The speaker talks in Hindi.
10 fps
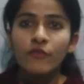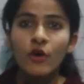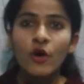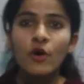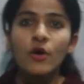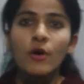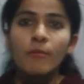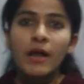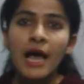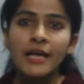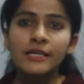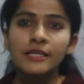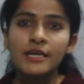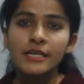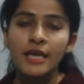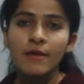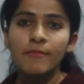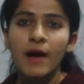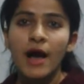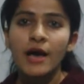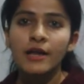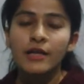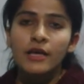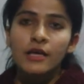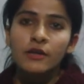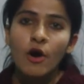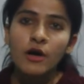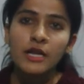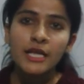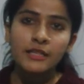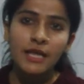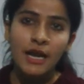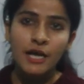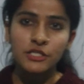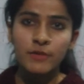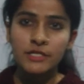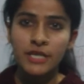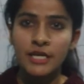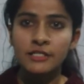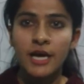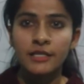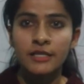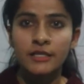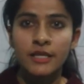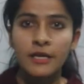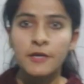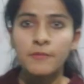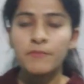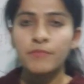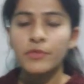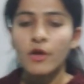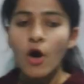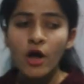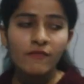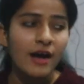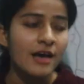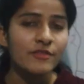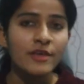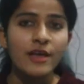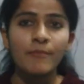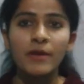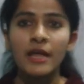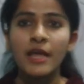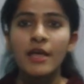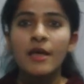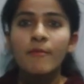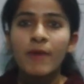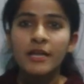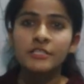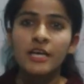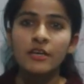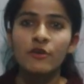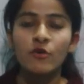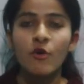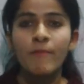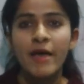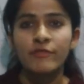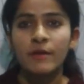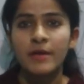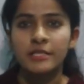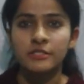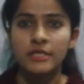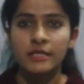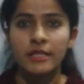वो पलायन करके बाहर नौकरी की तलाश में चले जाते थे और वहाँ से अपने परिजनों को पैसा भेजते